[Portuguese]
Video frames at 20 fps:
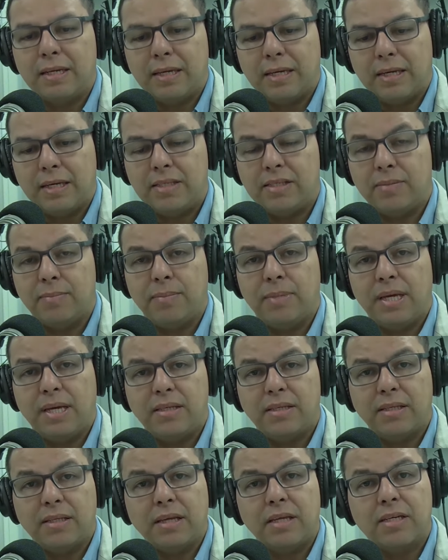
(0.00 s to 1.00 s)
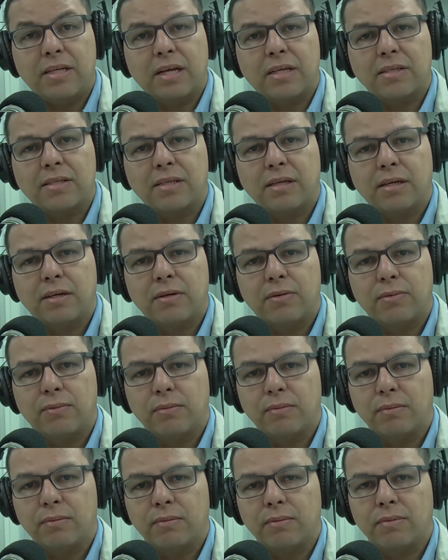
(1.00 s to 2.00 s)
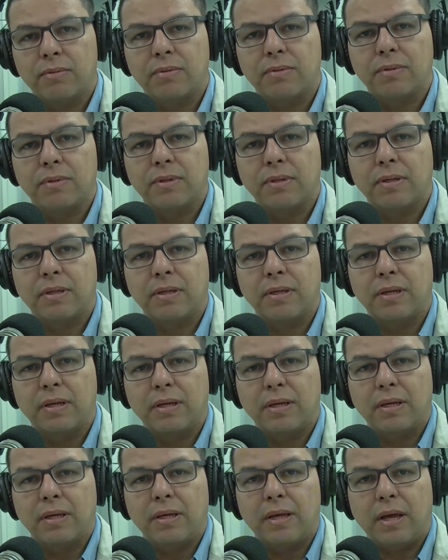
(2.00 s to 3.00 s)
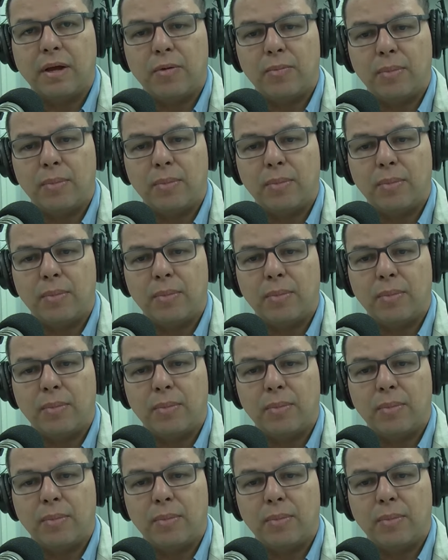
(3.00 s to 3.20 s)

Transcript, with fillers: Esse mês da dedicação é o